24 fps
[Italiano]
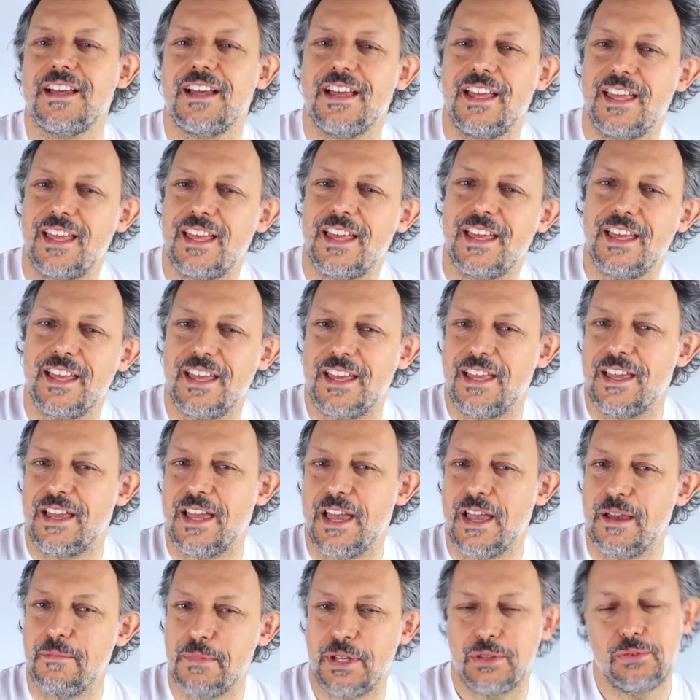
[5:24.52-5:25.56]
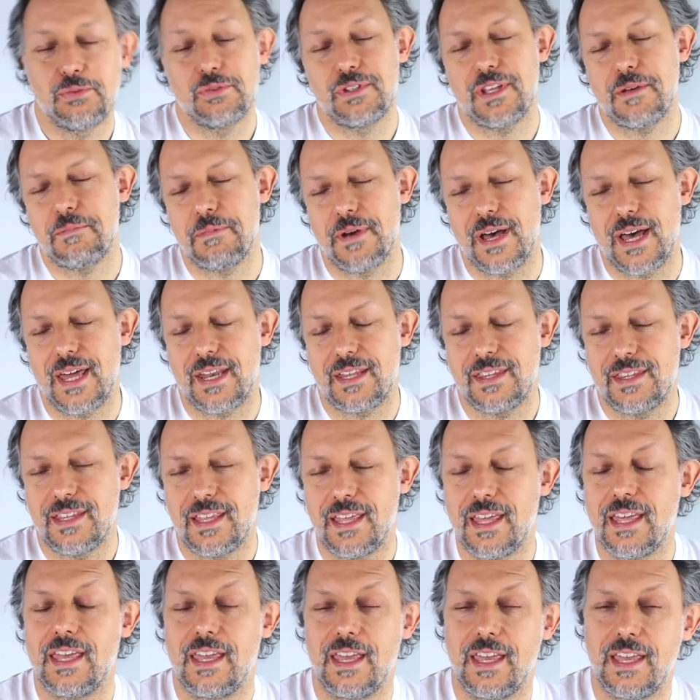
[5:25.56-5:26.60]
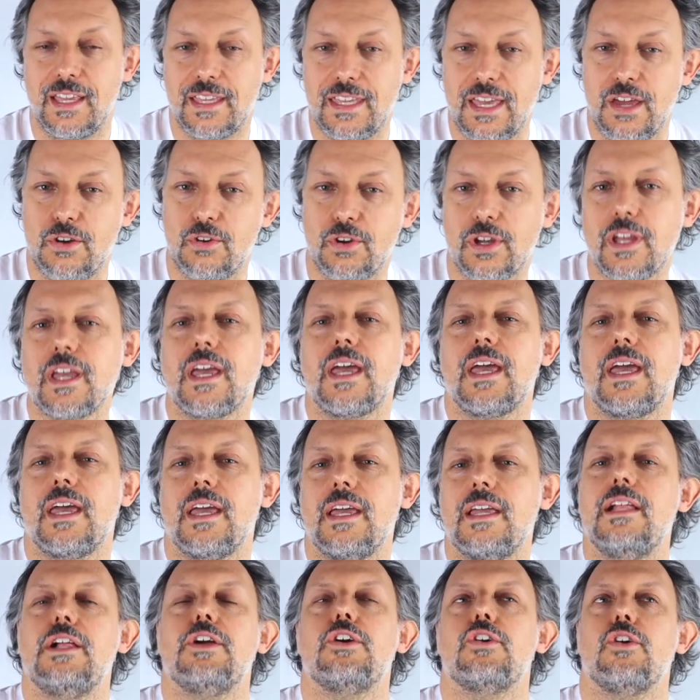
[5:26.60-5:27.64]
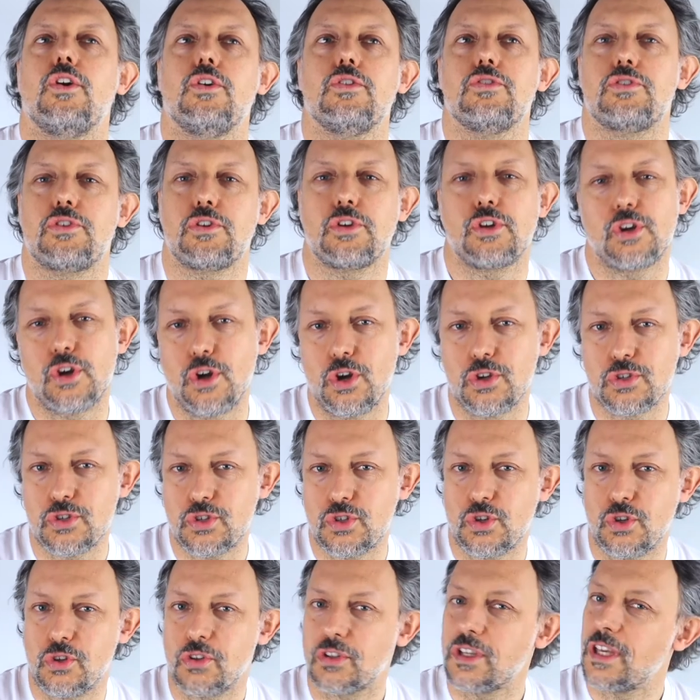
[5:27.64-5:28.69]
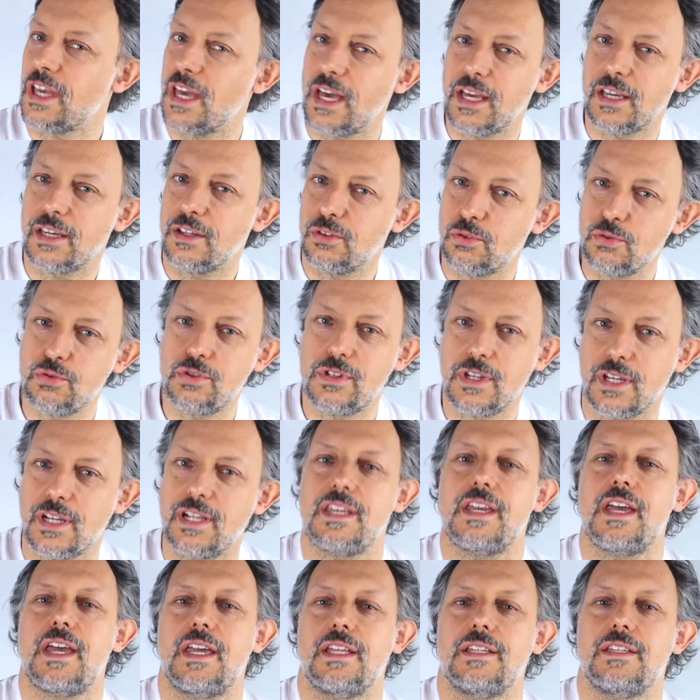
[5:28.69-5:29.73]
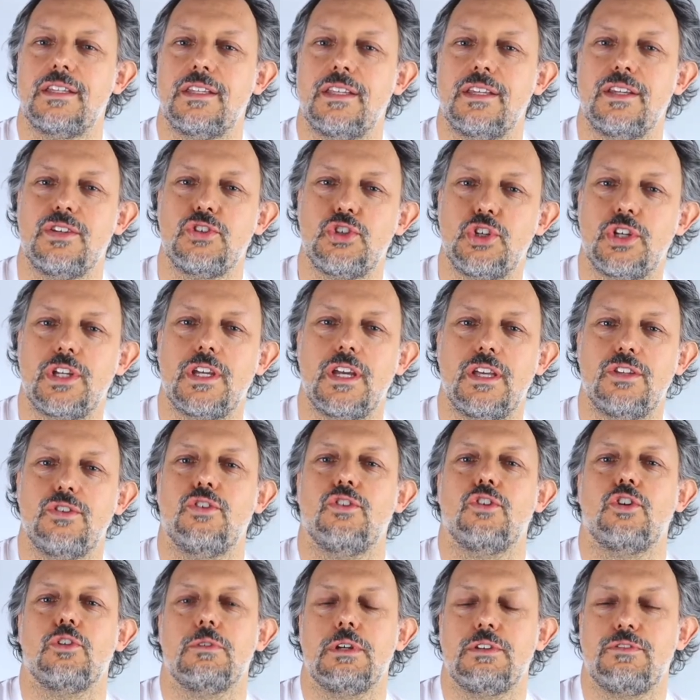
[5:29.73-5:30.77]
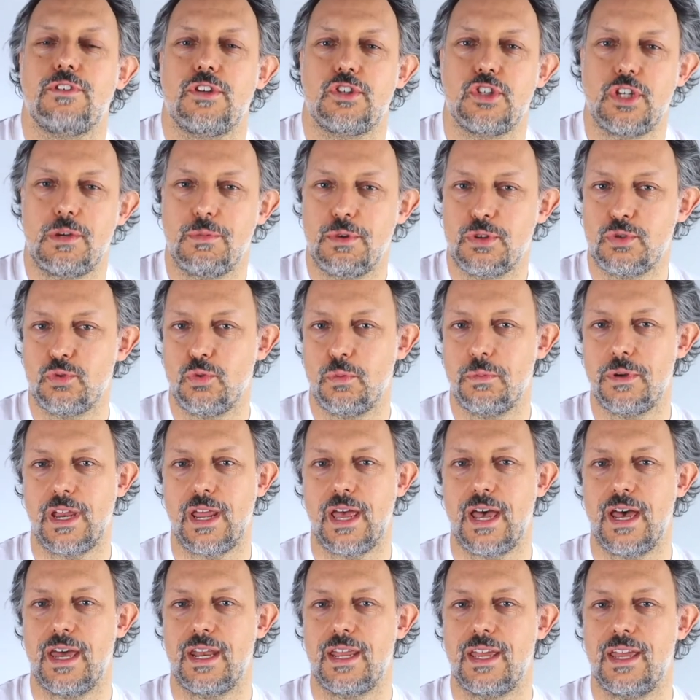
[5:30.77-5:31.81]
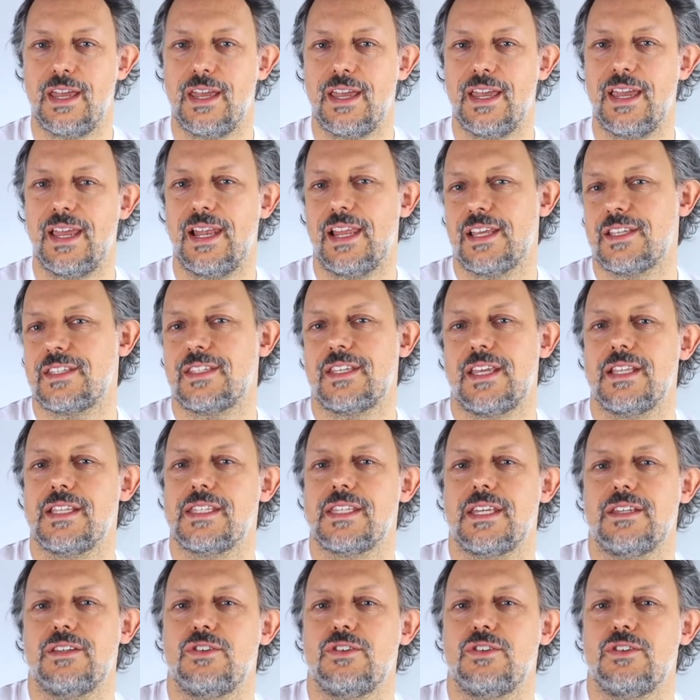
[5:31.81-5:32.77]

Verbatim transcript: Eh, battute a parte, è chiaro che il contro grosso che anche tutti i clienti ci chiedono come facciamo a superare è l'assenza